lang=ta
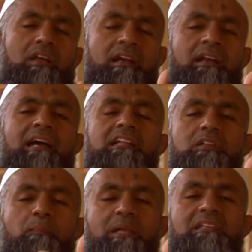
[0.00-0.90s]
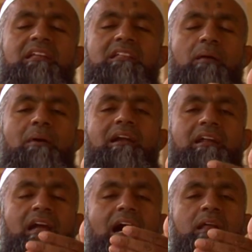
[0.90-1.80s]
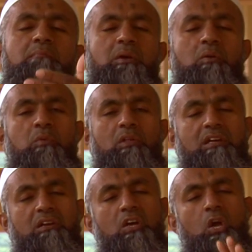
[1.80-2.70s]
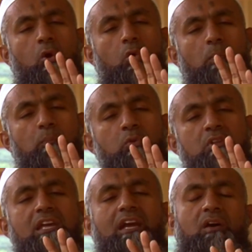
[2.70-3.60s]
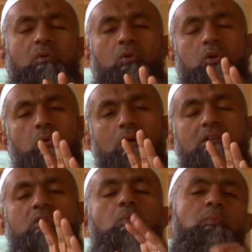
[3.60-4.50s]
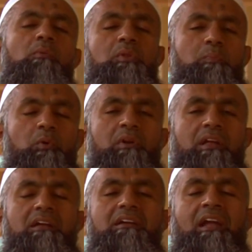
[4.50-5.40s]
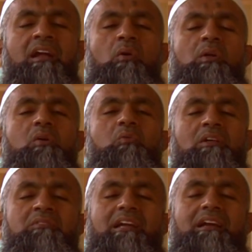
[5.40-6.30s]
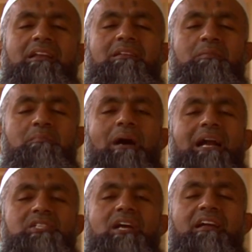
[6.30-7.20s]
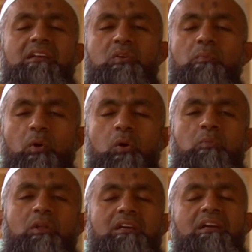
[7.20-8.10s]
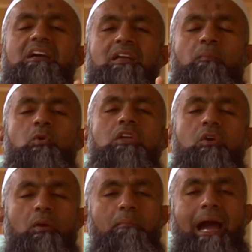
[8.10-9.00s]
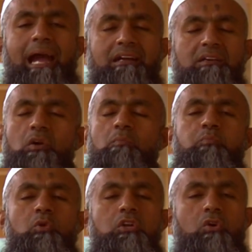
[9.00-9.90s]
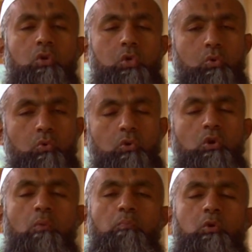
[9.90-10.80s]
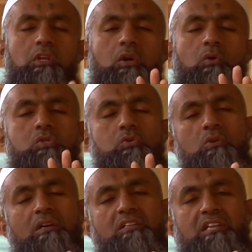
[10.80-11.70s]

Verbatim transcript: ரெண்டாயிரத்தி பதினைந்தாம் ஆண்டை ஆரம்பிக்கும் பொழுது ஒரு புதிய ஒரு யுகத்துக்கு போவது போன்று எங்களுடைய குழந்தைகள் பாடசாலைகளுக்கு போகும் பொழுது புதிய ஒரு பேக் புதிய ஒரு ஷூ புதிய ஒரு ஸ்கூலுக்கு